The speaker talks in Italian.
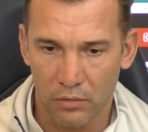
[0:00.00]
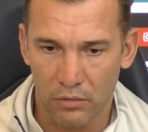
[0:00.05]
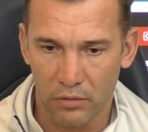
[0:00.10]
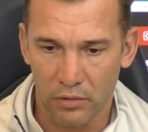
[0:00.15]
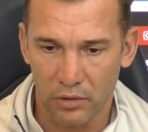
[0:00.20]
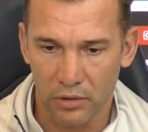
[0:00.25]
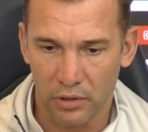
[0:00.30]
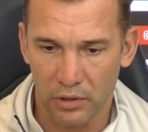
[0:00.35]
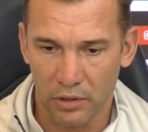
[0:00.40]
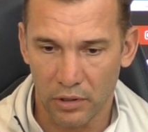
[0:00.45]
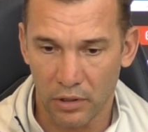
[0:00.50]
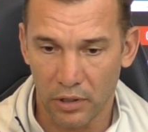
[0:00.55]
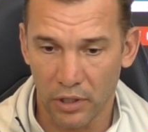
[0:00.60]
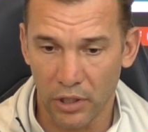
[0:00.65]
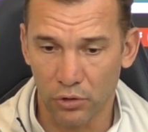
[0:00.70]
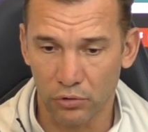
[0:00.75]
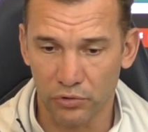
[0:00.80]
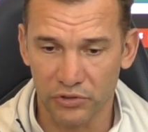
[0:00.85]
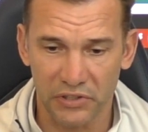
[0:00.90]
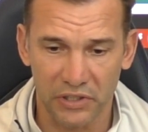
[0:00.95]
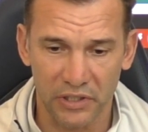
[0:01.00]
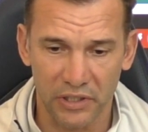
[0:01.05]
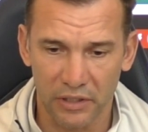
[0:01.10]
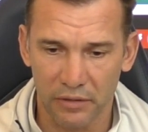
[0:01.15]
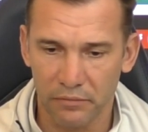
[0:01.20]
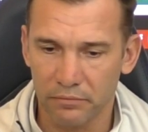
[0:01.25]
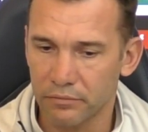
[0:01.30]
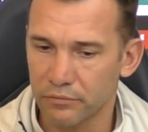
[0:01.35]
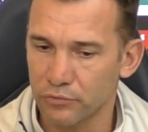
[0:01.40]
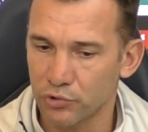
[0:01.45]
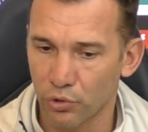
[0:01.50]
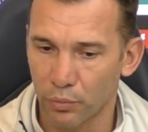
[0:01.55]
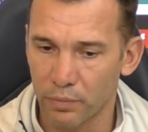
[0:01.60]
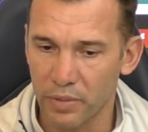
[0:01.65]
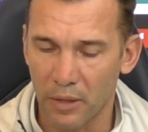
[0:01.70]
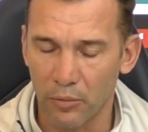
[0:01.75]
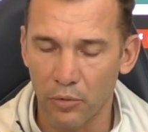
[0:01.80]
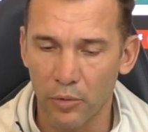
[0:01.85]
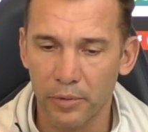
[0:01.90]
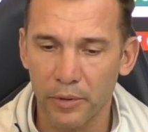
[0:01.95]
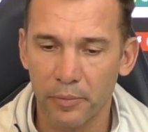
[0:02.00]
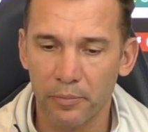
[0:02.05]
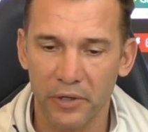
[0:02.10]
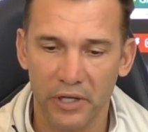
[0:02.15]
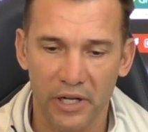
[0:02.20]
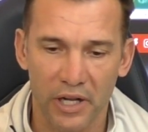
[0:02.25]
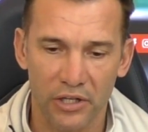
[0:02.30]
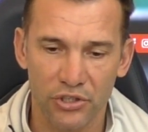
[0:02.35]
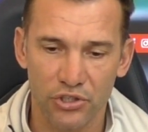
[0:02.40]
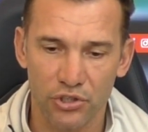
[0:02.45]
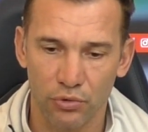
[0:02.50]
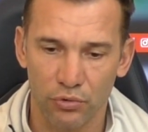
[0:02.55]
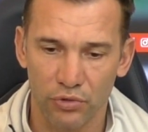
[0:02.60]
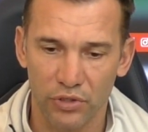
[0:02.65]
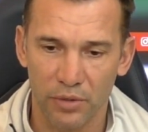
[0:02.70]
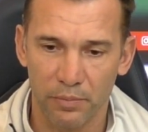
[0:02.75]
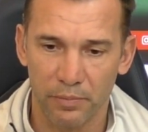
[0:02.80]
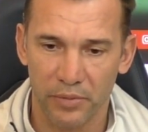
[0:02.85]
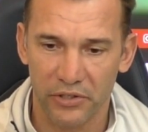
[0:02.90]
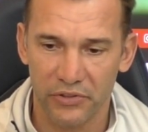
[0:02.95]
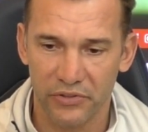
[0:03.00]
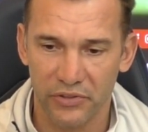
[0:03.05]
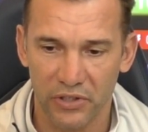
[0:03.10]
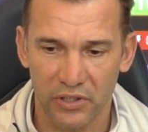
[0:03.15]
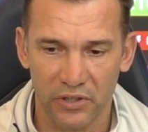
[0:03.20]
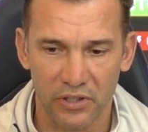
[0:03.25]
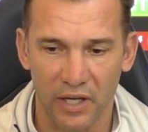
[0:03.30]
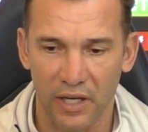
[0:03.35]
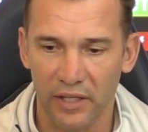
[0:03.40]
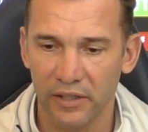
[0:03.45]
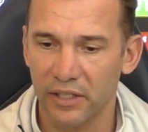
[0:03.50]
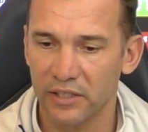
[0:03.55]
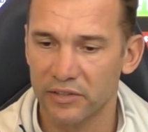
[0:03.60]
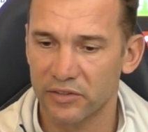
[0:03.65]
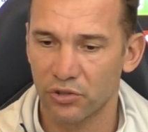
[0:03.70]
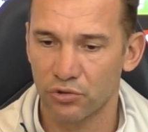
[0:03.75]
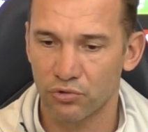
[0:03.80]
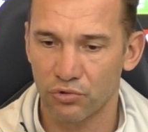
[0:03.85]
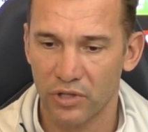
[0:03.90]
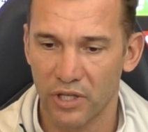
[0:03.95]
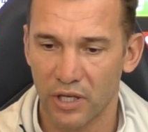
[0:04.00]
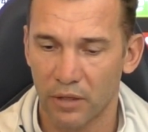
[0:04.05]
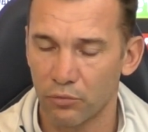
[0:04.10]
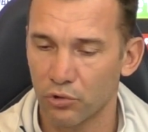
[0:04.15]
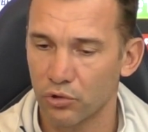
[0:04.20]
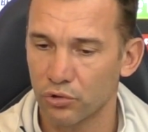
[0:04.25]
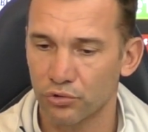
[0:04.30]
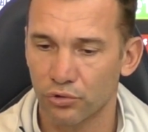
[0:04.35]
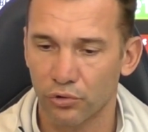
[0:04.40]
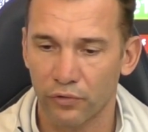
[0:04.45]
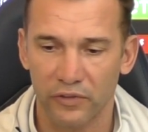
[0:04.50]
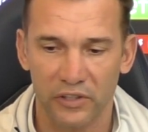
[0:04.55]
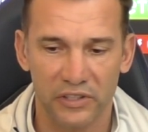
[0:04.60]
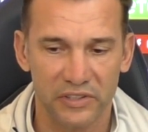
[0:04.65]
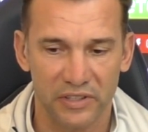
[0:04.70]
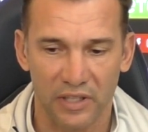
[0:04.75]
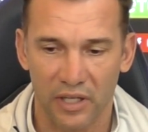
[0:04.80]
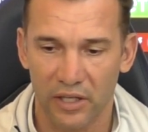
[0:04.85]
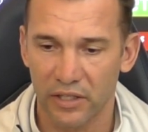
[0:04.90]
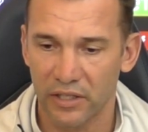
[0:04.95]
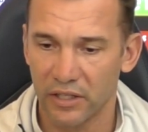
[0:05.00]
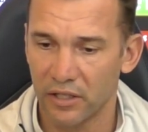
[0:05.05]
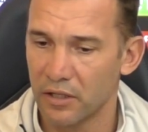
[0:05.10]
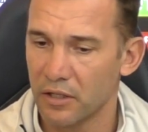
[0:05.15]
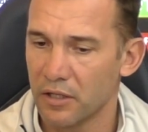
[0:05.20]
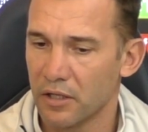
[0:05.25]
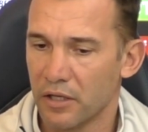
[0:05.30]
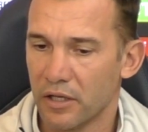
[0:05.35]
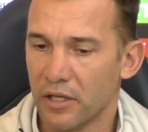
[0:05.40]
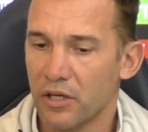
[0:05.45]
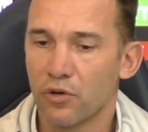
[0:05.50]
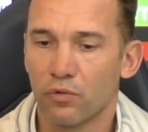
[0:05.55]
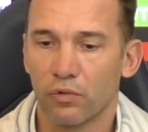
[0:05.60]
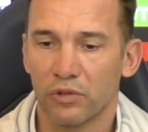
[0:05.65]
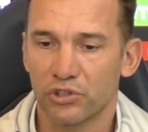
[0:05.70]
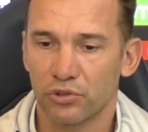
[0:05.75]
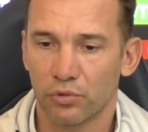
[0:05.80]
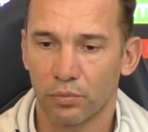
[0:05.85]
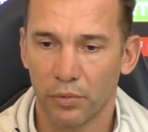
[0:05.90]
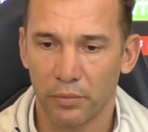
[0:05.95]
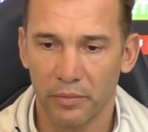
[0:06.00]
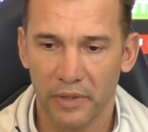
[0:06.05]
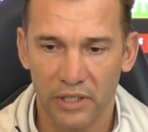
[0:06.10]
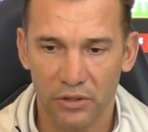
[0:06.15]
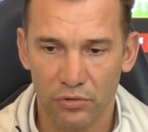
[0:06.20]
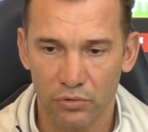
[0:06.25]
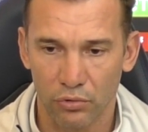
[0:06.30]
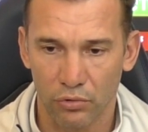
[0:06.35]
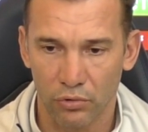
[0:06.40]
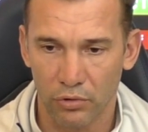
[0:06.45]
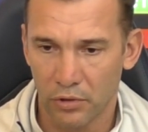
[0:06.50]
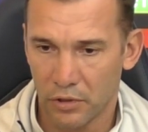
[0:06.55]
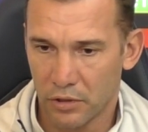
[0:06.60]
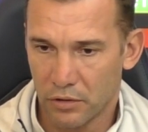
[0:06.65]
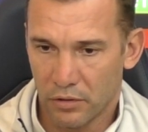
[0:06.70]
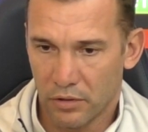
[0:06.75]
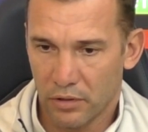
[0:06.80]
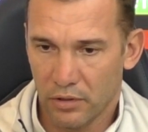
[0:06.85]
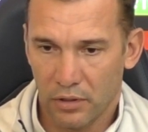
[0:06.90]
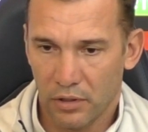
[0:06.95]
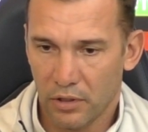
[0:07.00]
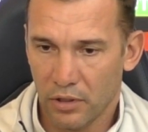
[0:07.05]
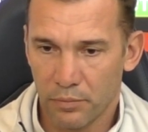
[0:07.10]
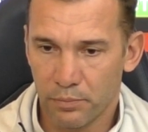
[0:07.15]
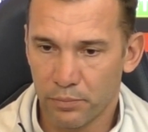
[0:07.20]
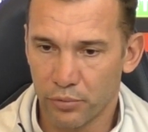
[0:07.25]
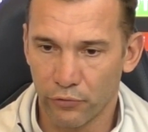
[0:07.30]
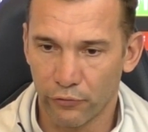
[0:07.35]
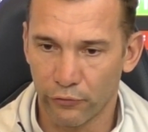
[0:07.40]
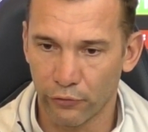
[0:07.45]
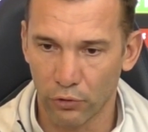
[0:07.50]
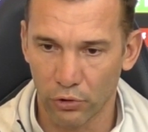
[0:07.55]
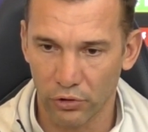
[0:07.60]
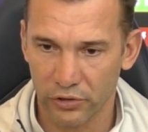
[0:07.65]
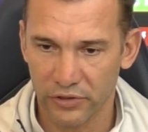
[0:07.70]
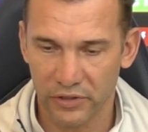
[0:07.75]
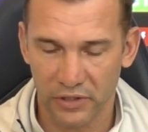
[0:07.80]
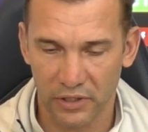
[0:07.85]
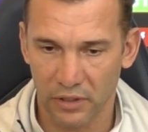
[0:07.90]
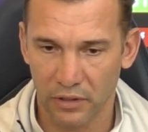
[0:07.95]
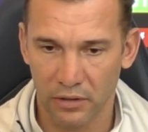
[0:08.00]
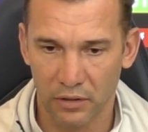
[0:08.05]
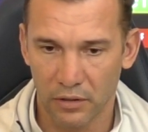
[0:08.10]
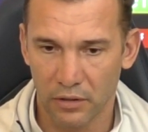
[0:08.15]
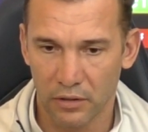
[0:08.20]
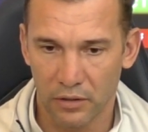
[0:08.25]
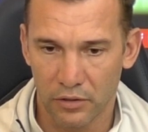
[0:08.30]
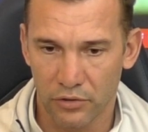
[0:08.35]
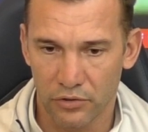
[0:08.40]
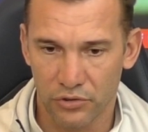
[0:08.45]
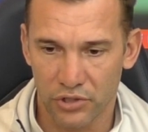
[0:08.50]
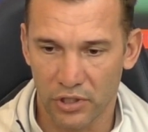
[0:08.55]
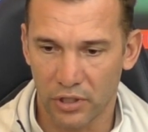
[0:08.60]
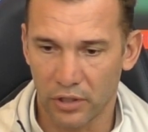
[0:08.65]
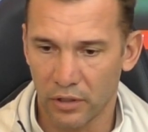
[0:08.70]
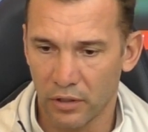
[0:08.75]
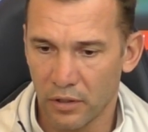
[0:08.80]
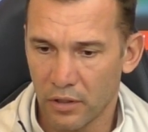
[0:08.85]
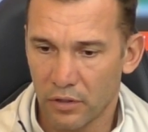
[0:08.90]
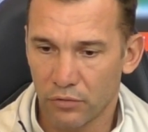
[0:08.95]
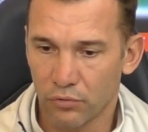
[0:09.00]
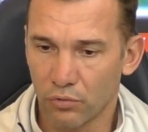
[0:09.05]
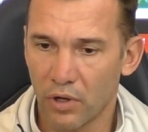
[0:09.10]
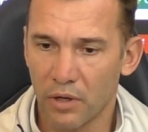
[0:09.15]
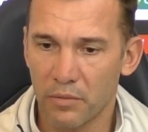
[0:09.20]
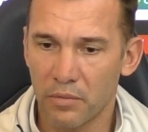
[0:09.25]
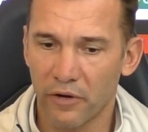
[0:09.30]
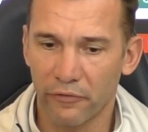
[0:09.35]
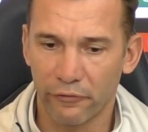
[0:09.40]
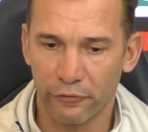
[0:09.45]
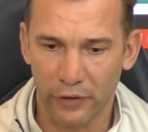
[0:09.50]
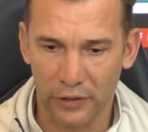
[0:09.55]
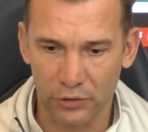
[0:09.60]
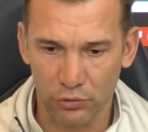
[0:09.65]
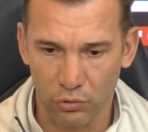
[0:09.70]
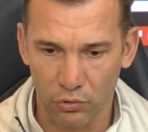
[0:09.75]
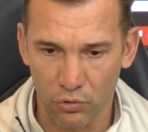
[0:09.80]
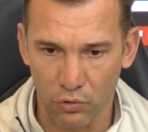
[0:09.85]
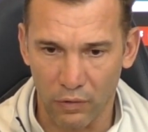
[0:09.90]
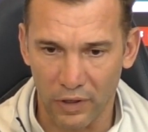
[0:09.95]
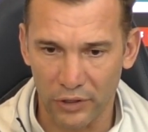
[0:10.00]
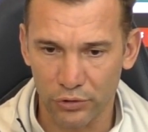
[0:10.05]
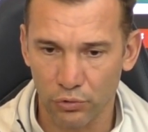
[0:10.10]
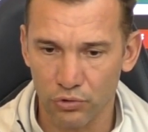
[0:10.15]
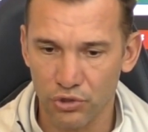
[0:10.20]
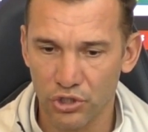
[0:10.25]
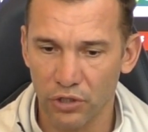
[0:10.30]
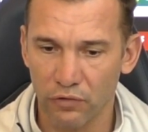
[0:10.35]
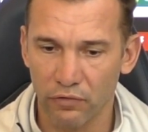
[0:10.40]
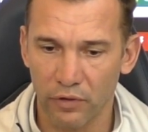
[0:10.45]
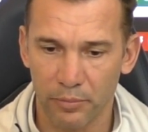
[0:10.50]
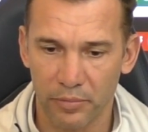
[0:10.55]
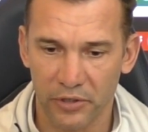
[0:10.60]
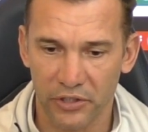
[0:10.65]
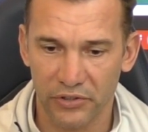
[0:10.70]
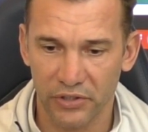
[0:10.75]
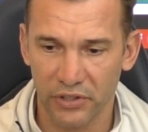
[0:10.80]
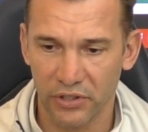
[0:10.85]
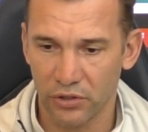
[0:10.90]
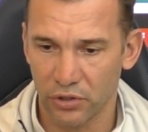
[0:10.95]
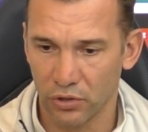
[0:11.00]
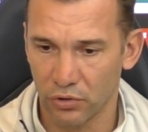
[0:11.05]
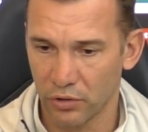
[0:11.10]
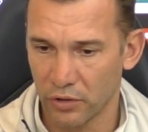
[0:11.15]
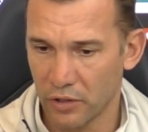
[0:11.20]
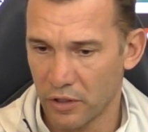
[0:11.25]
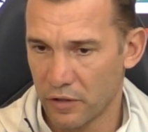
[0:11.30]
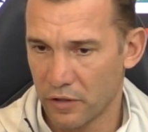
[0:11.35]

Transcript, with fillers: Eh, e così dobbiamo prepararci ogni partita, anche se giochiamo contro avversari in questo momento eh, più forti. Cioè, noi abbiamo fatto 4-5 partite